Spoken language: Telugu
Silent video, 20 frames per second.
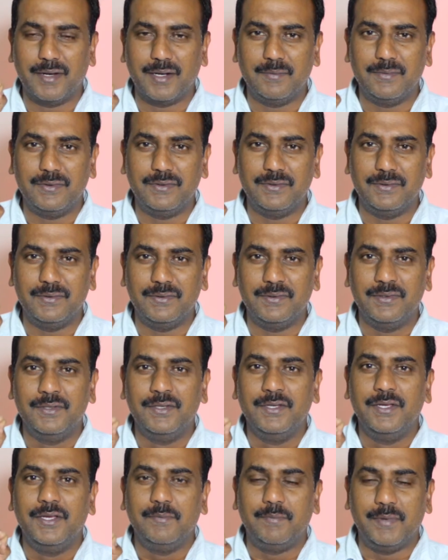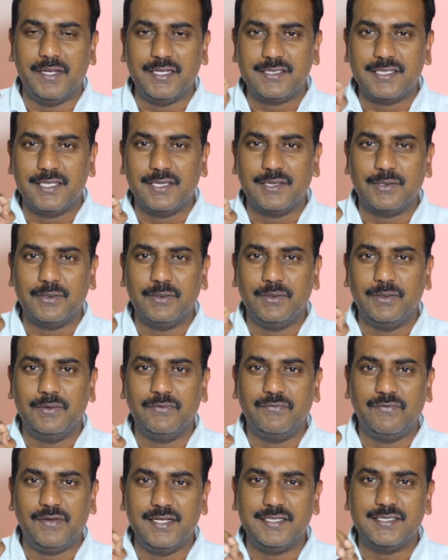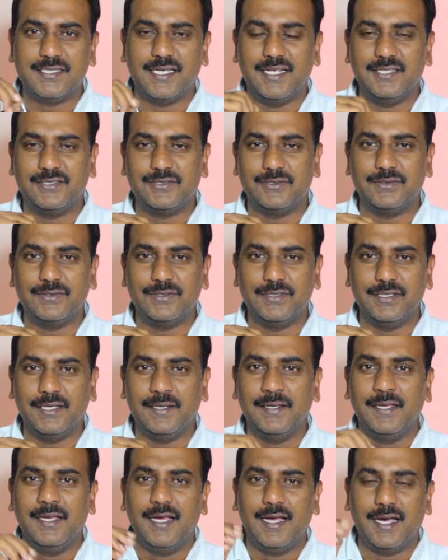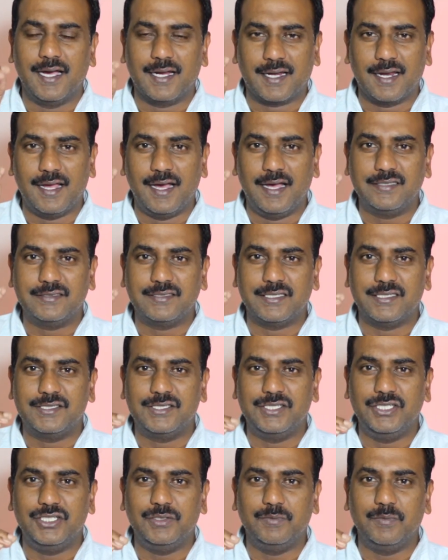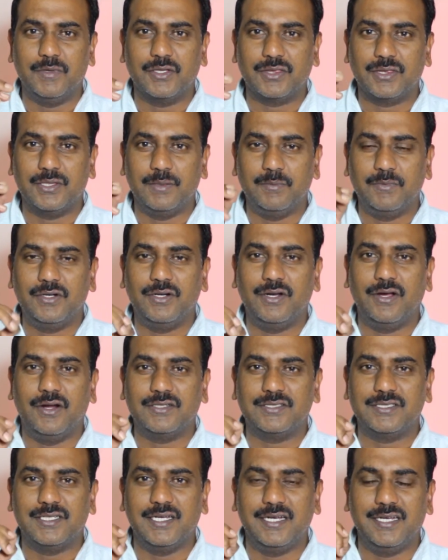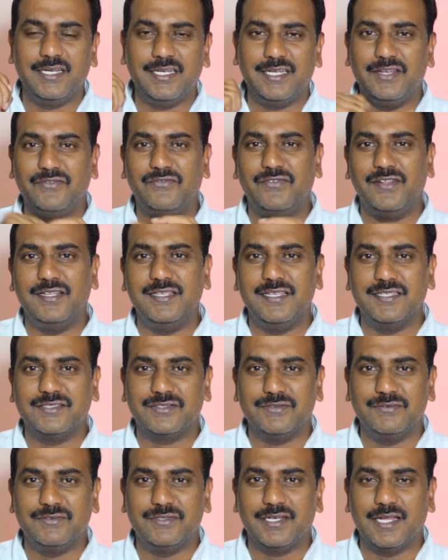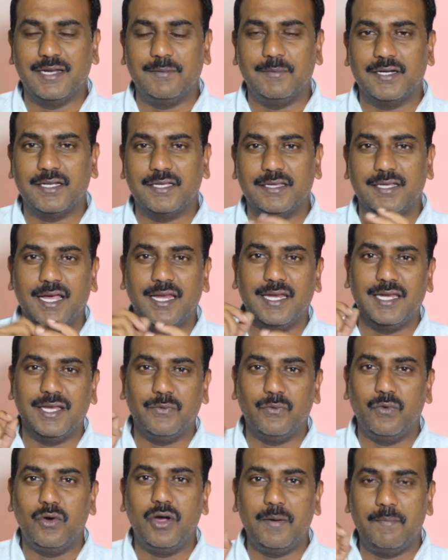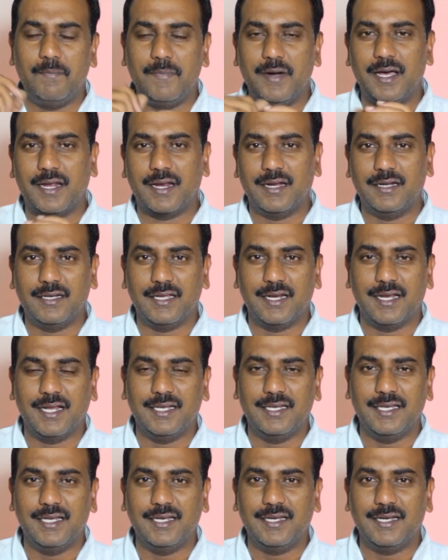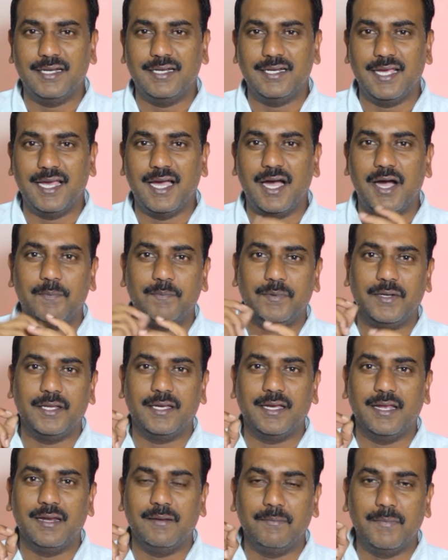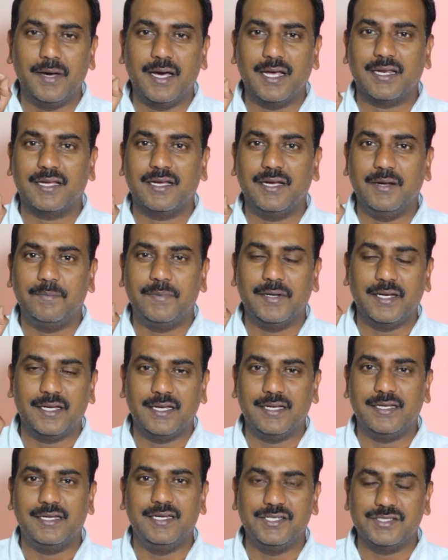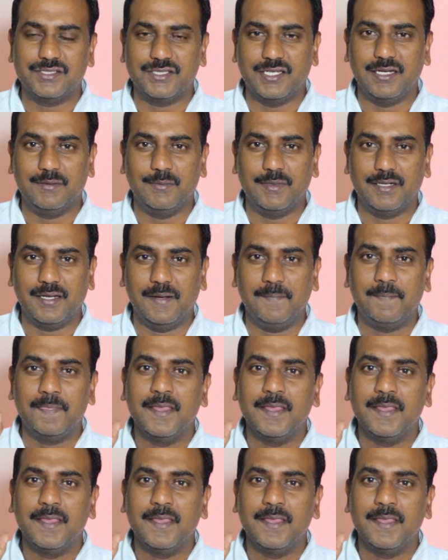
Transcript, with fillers: మనము పెన్సిల్తో ఫిల్ చేయాల్సి ఉంటుంది అట్లా ఆన్సర్ షీట్ మొత్తము డాట్స్ అన్నింటినీ ఫిల్ చేస్తూ ఉంటాను అనమాట దాన్ని ఓఎంఆర్ అంటారు అదేంటంటే ఆప్టికల్ మార్కప్ రికగ్నిషన్ అనమాట